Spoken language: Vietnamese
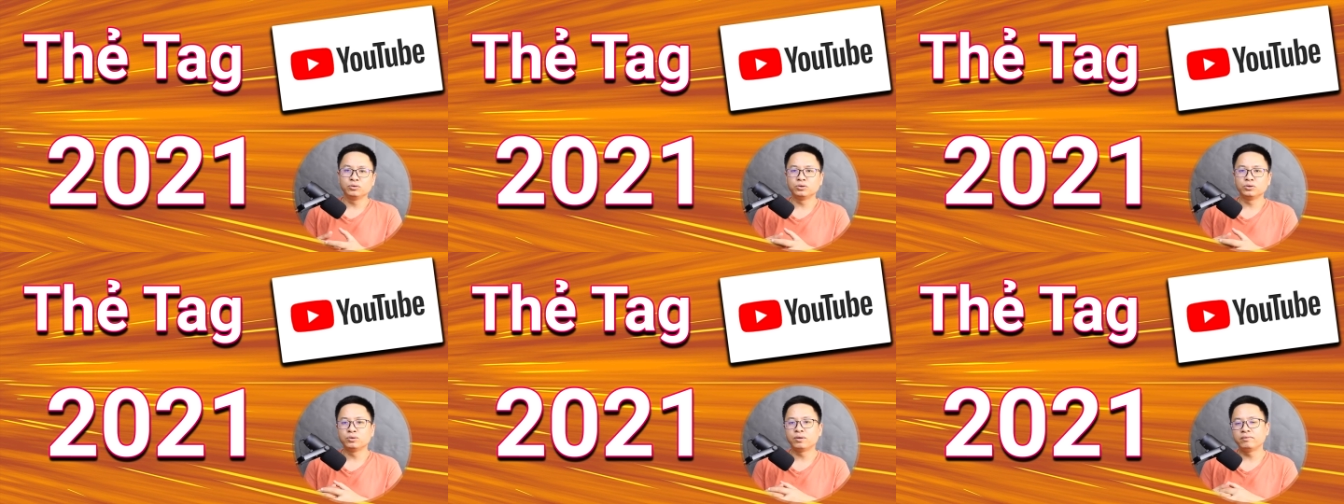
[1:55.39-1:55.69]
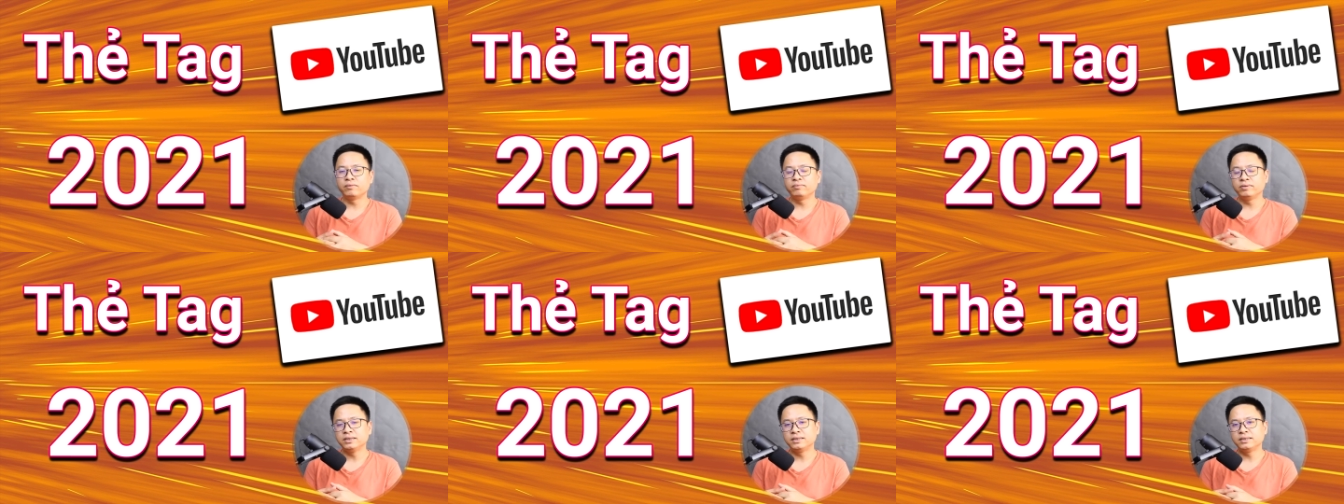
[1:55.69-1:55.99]
thủ
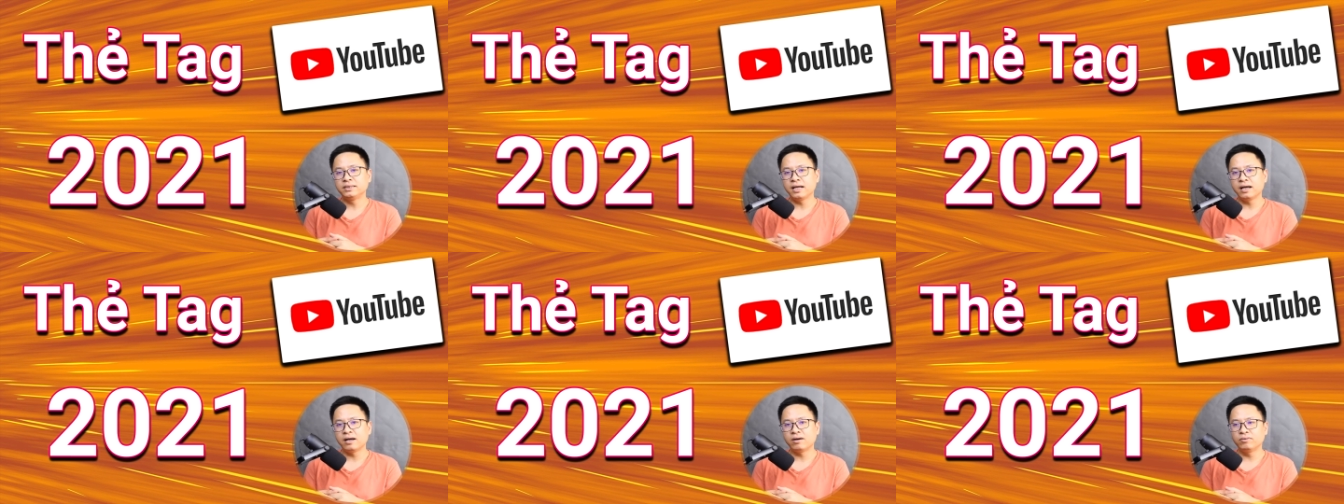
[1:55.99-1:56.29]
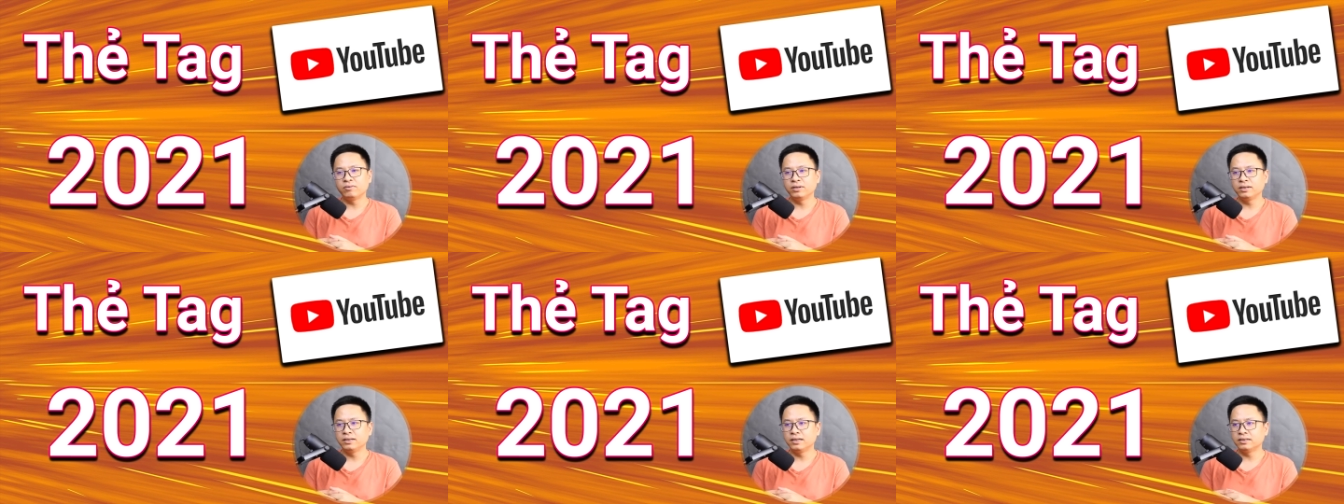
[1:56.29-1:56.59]
thuật về
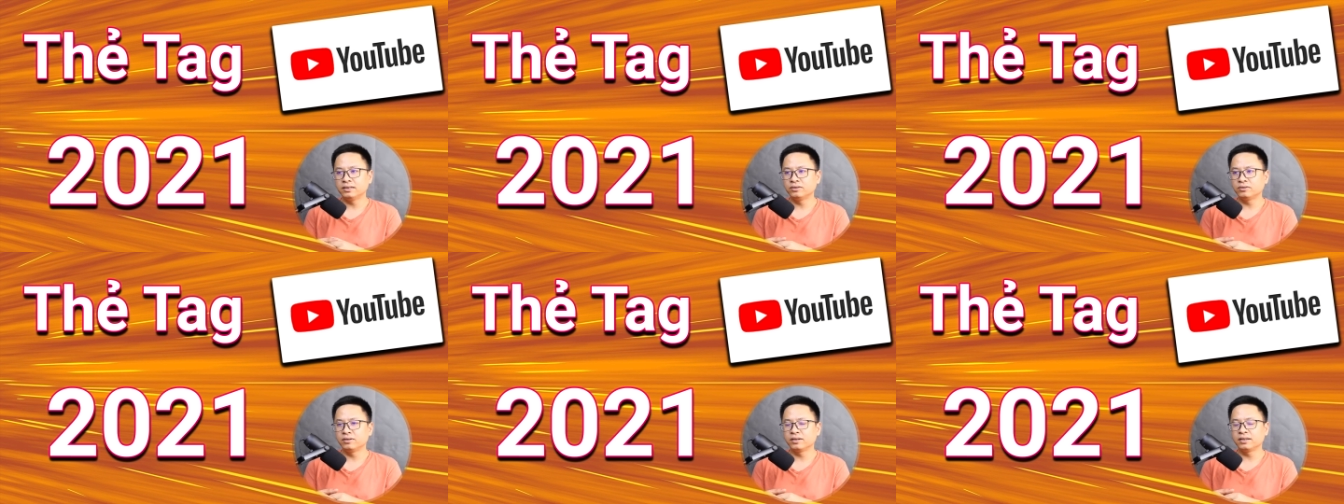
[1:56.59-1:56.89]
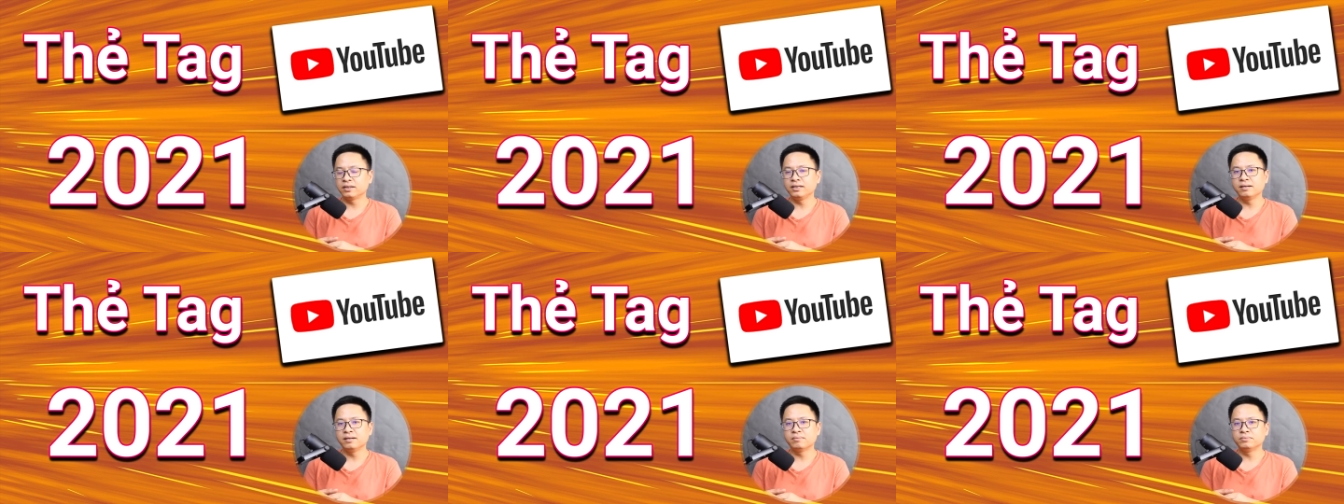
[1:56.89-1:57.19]
SEO ấy, để cho
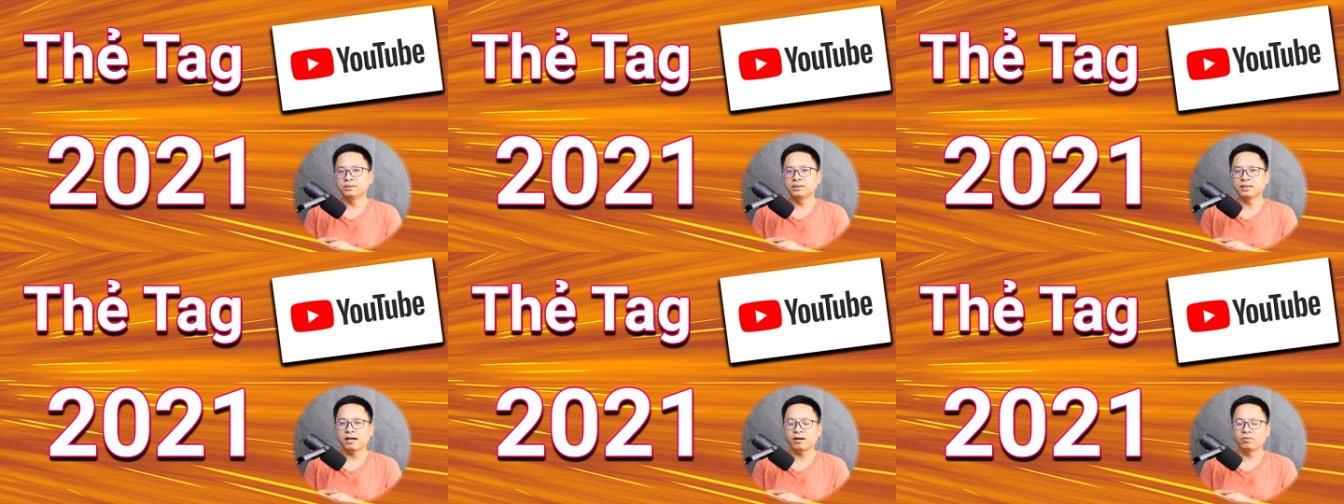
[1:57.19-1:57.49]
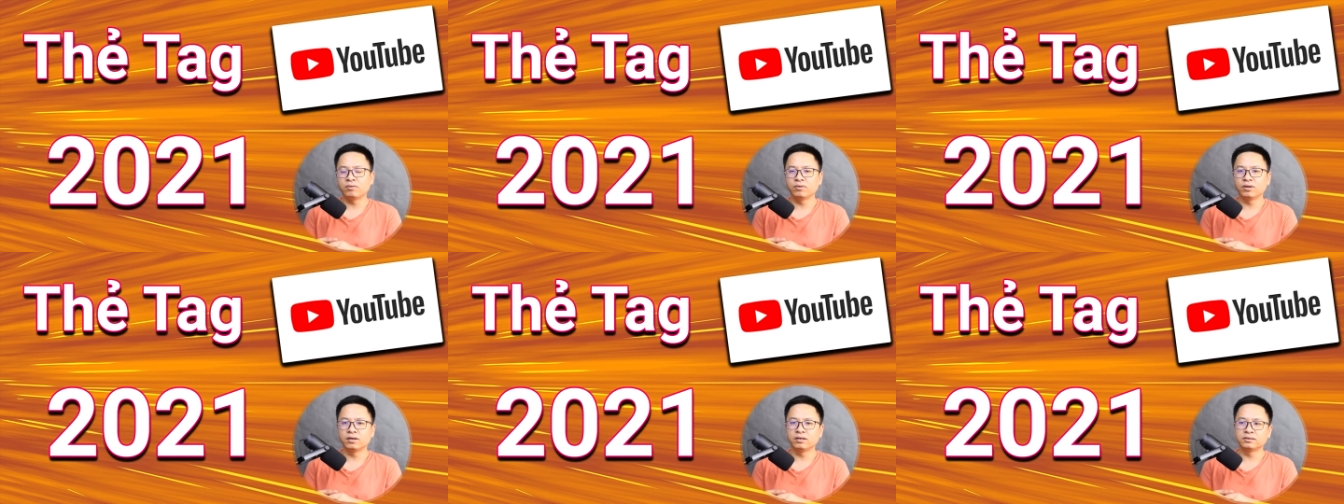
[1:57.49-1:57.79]
được cái điểm
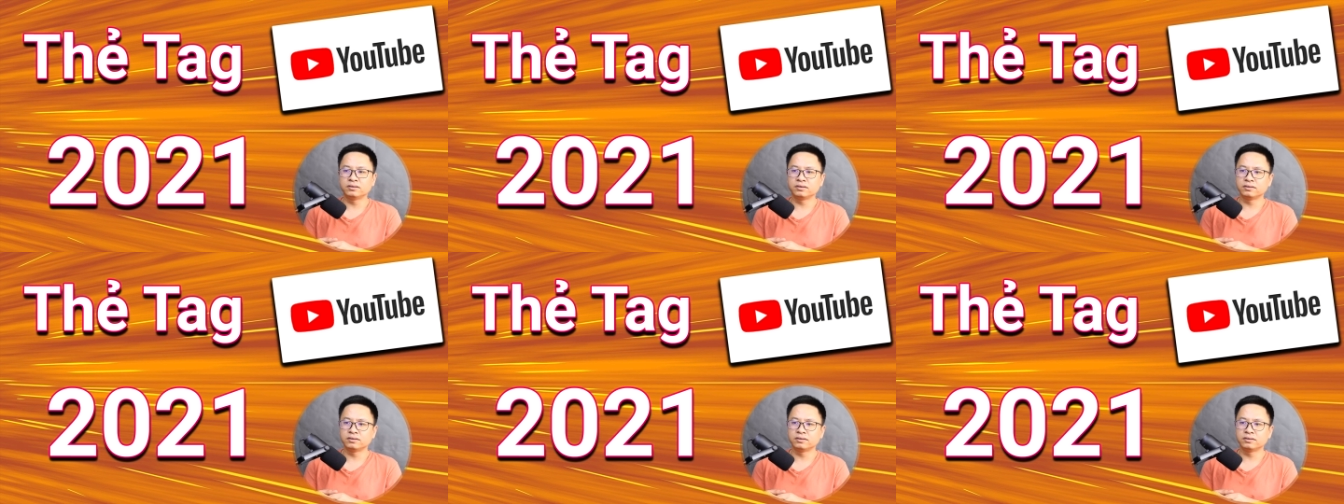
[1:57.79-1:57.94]
SEO